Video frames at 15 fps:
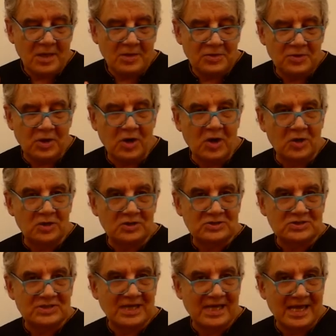
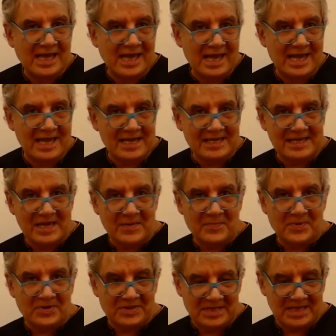2x
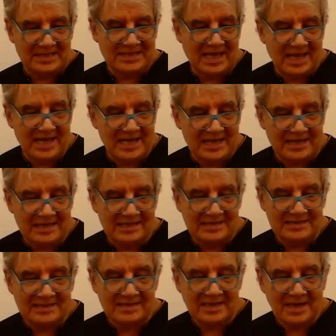por delta
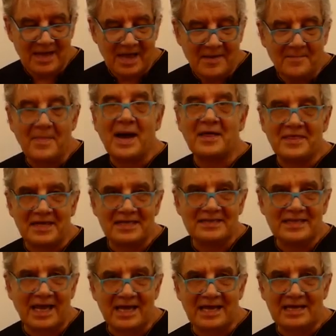x más
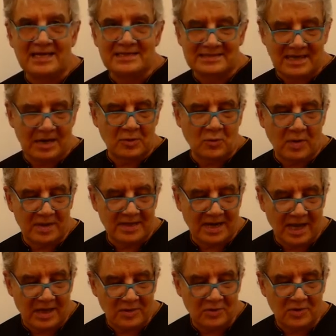delta x al
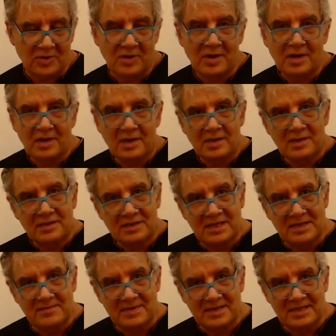cuadrado
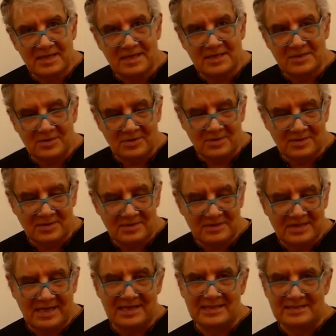dividido
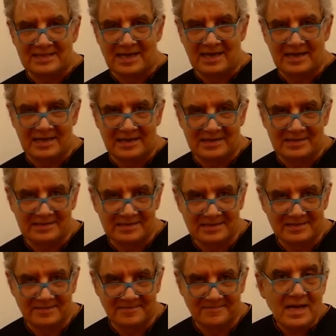delta x.
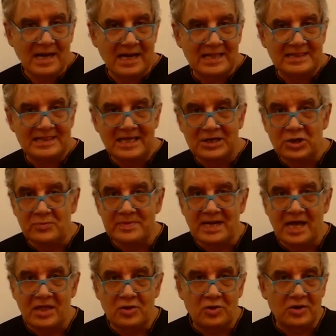El
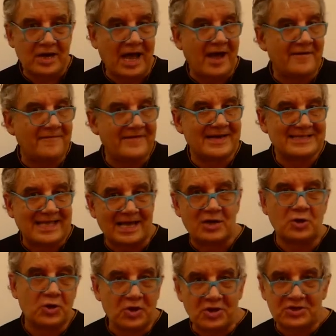denominador afecta a
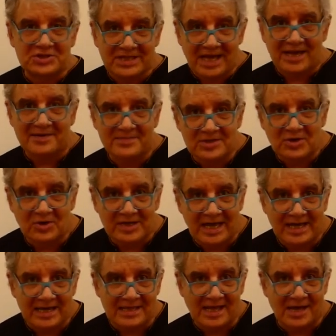los dos términos que
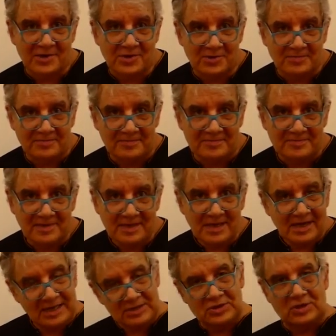quedaron,
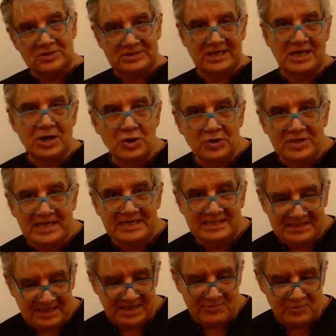entonces lo
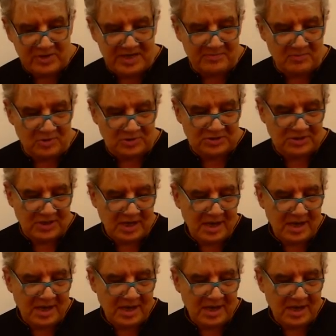distribuimos.